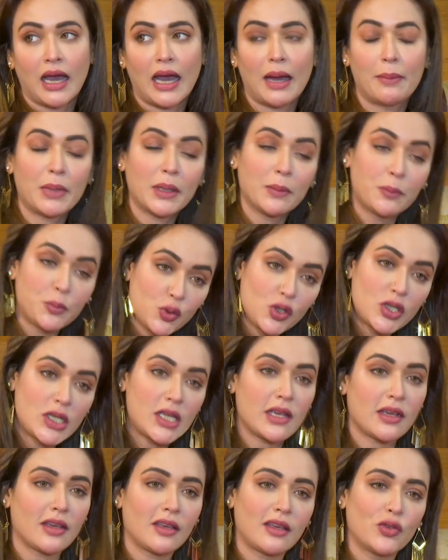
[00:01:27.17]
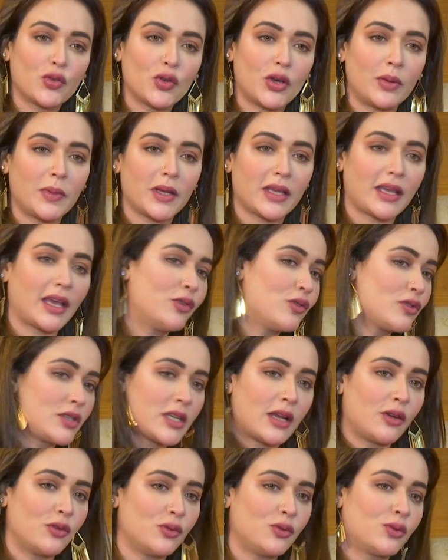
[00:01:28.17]
আমরা বুঝি কিন্তু আমরা কেন
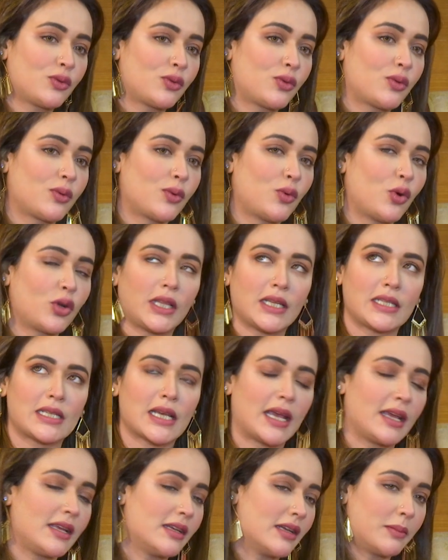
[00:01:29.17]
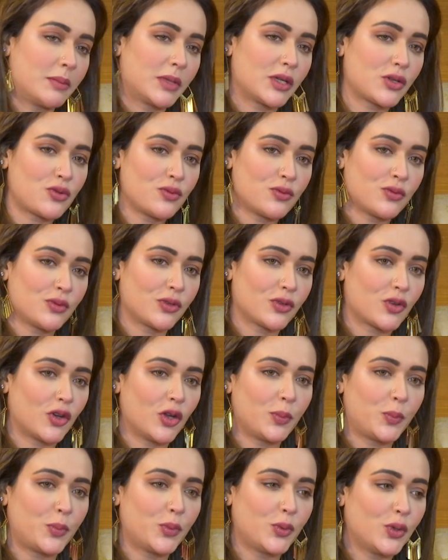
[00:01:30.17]
যেন করতে চাই না আমরা সুন্দর
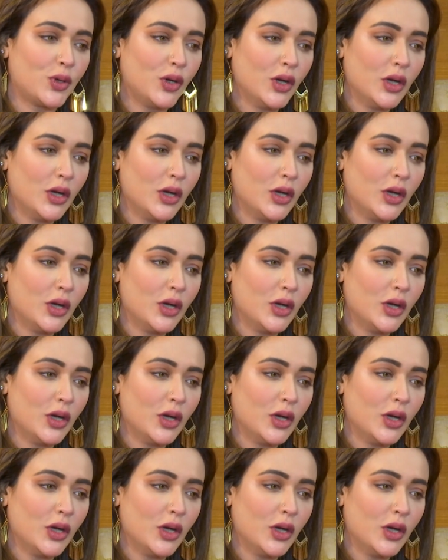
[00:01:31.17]
গল্প